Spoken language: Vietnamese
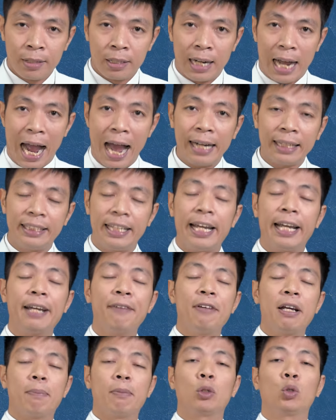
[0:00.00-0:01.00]
hạn chế
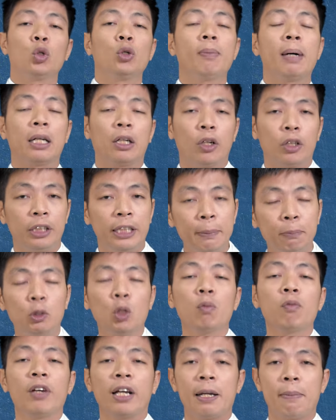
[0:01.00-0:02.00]
cái việc mà túi mật nó tiếp
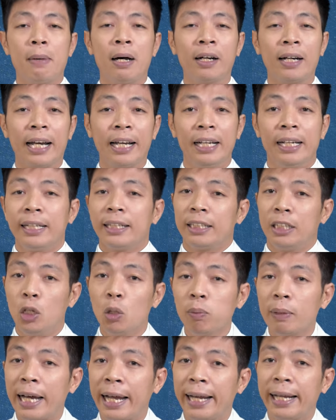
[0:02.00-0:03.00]
xúc với cái mỡ đấy thì
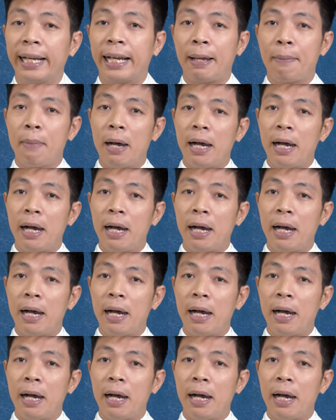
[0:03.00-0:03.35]
lúc đấy cái